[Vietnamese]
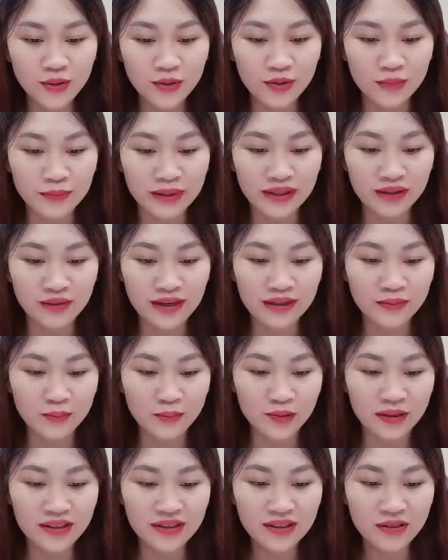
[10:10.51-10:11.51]
nổi bình luận
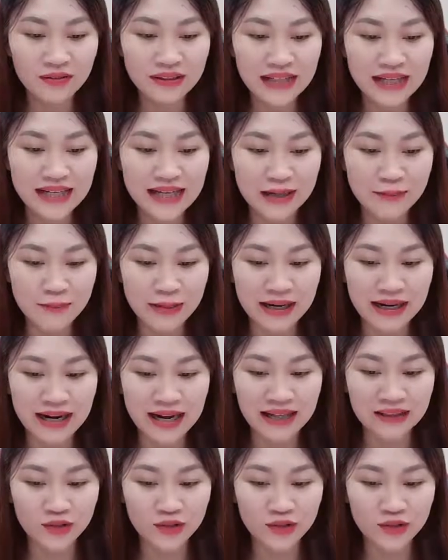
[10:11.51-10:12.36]
muốn dâu tây đem màn ảnh